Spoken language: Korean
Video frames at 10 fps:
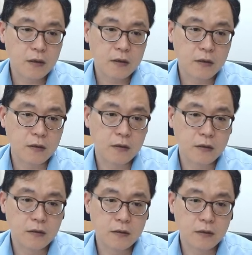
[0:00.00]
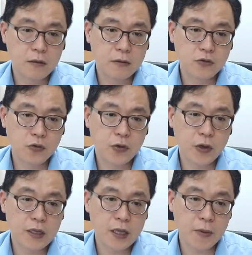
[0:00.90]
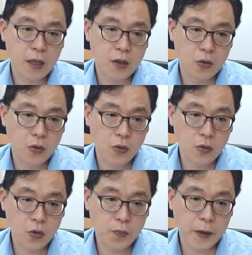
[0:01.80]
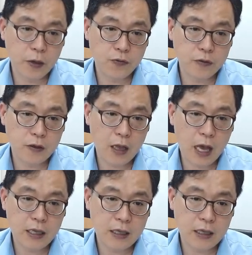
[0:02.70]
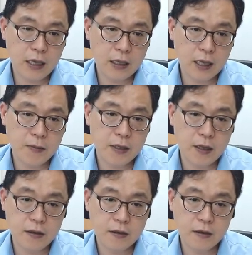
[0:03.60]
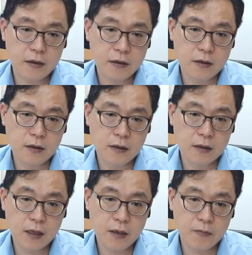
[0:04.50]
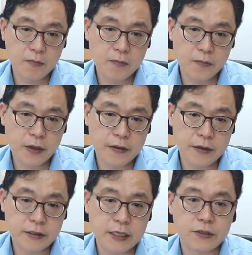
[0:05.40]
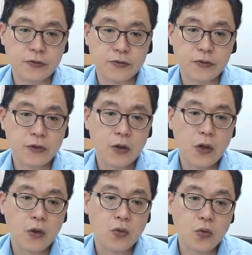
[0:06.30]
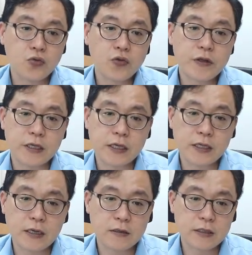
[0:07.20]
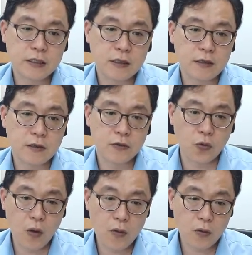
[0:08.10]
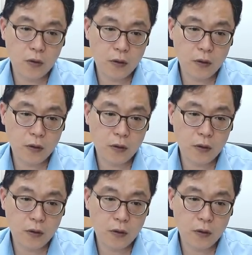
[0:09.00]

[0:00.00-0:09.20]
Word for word: 어, 초기한 화 다음에 이 밸류는 i k-1 k 플러스 1 j죠, 그죠? 요거 중에서 제일 작은 걸 찾아야 돼. 어, 요거